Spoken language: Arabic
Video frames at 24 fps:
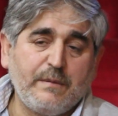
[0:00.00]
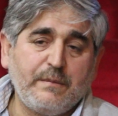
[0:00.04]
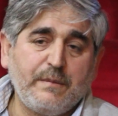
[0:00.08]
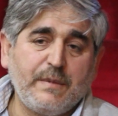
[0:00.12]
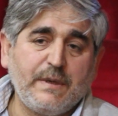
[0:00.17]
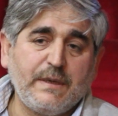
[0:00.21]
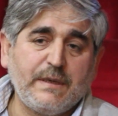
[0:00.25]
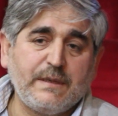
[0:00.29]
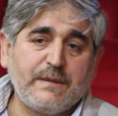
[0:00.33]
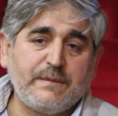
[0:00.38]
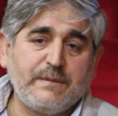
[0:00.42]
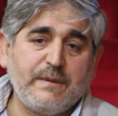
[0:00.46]

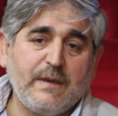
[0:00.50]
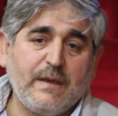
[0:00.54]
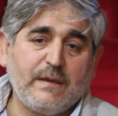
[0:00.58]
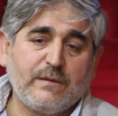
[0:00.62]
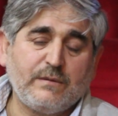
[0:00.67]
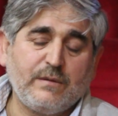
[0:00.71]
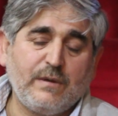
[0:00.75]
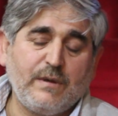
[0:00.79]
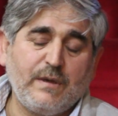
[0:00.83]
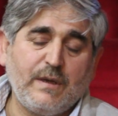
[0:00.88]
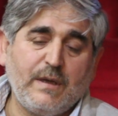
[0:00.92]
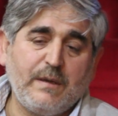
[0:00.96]
بالنسبة
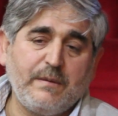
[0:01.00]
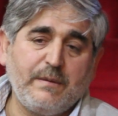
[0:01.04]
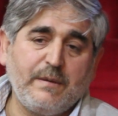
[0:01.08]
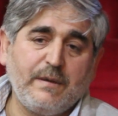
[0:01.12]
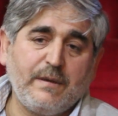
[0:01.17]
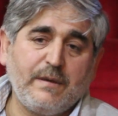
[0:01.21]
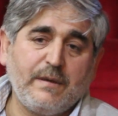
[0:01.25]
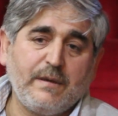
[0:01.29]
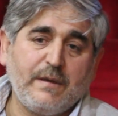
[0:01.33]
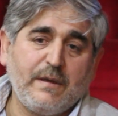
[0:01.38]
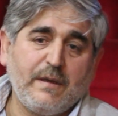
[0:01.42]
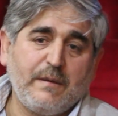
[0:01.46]

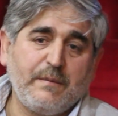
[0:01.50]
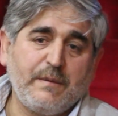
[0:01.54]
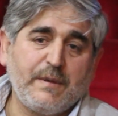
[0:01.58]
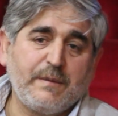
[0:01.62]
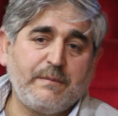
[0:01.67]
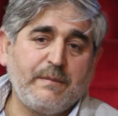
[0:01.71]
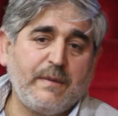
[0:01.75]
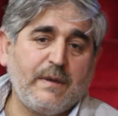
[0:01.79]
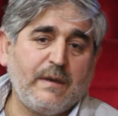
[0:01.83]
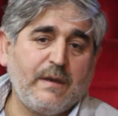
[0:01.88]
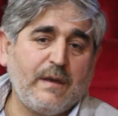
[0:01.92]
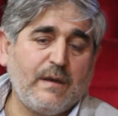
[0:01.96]
لطلابي
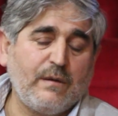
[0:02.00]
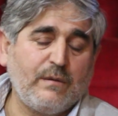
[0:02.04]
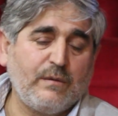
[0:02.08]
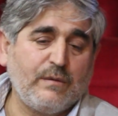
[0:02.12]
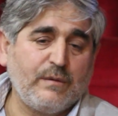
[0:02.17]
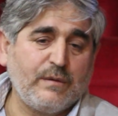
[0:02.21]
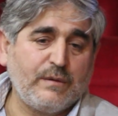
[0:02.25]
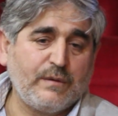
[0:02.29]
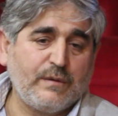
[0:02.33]
بتمنى لهم